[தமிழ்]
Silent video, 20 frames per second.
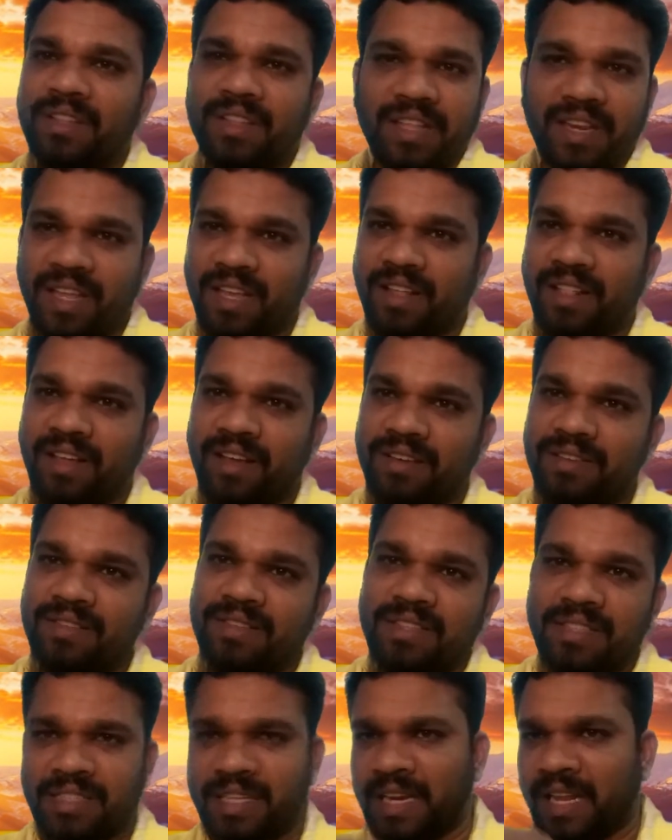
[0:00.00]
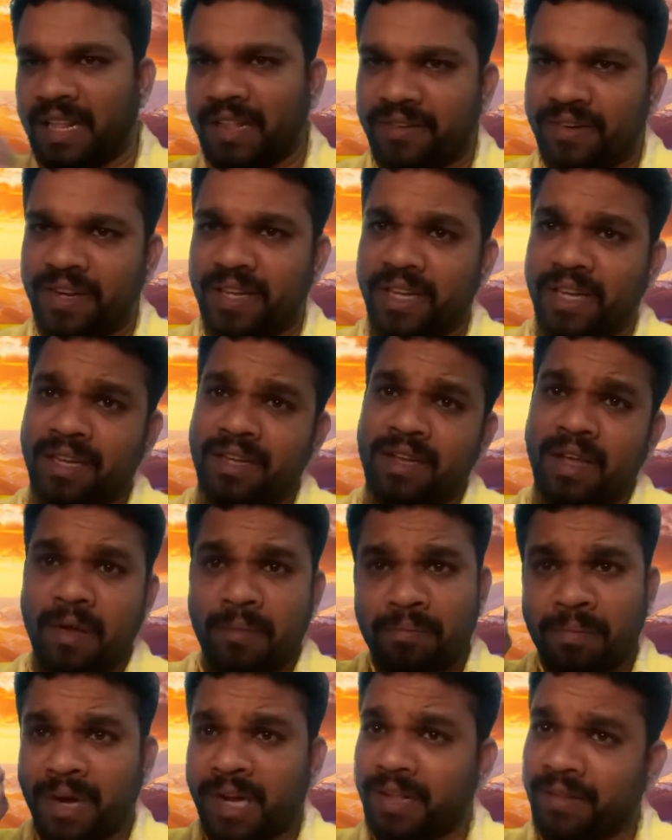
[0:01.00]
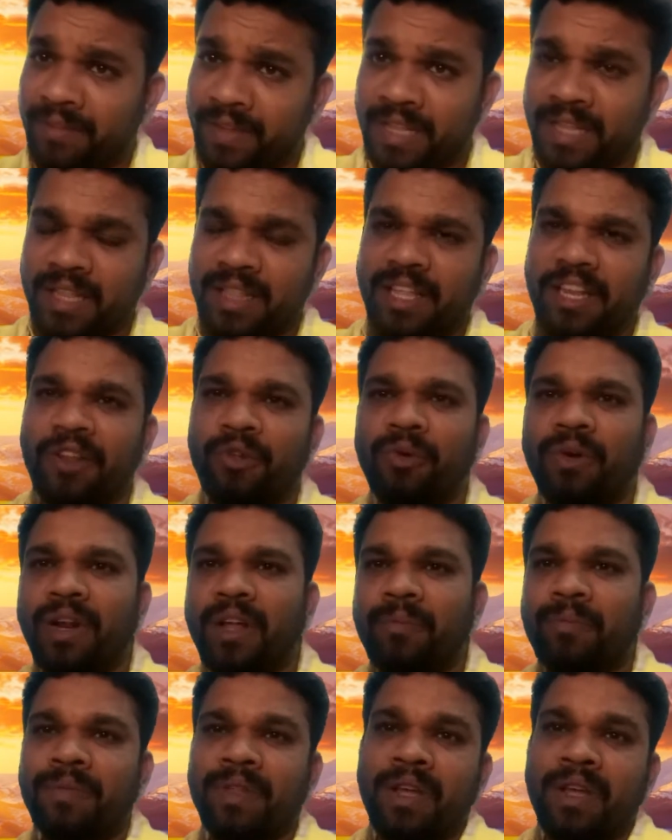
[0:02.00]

தெரியாதா சரி அதை விடுங்க பகவத்கீதை தெரியும்ல